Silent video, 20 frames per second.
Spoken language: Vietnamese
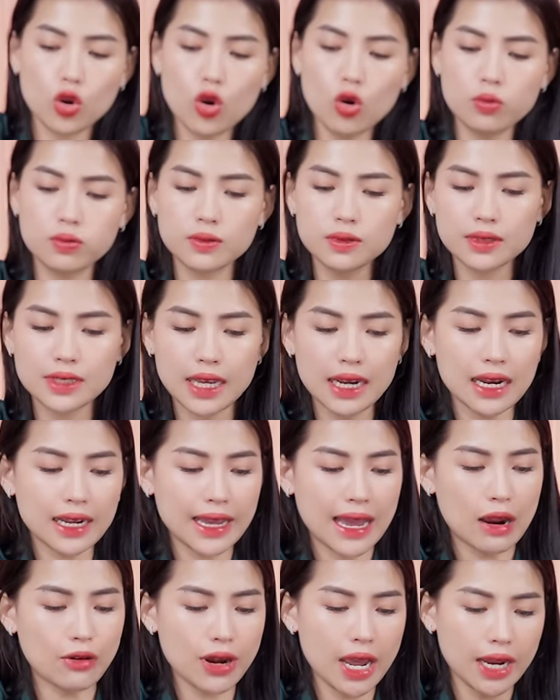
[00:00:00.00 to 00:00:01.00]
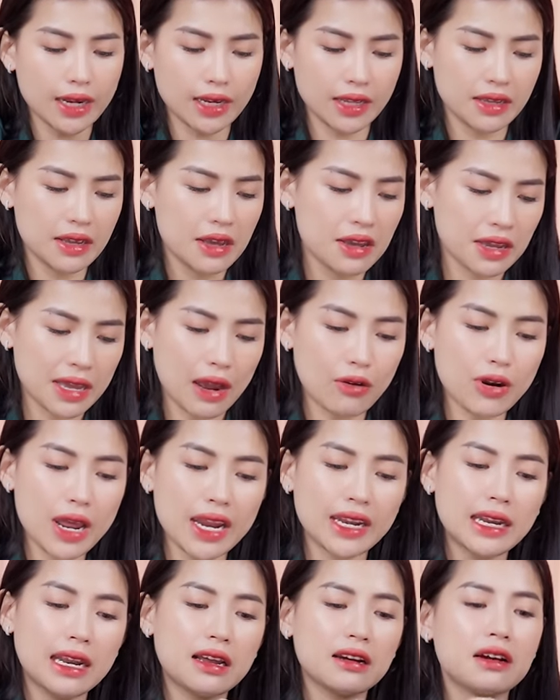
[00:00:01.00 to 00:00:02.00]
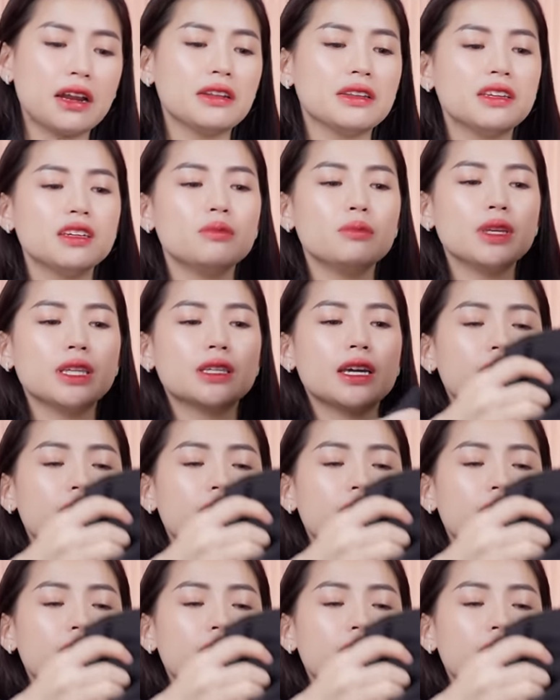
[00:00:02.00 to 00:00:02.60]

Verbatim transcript: cùng sẽ là cái áo đen này. Cái áo đen này là gần như mình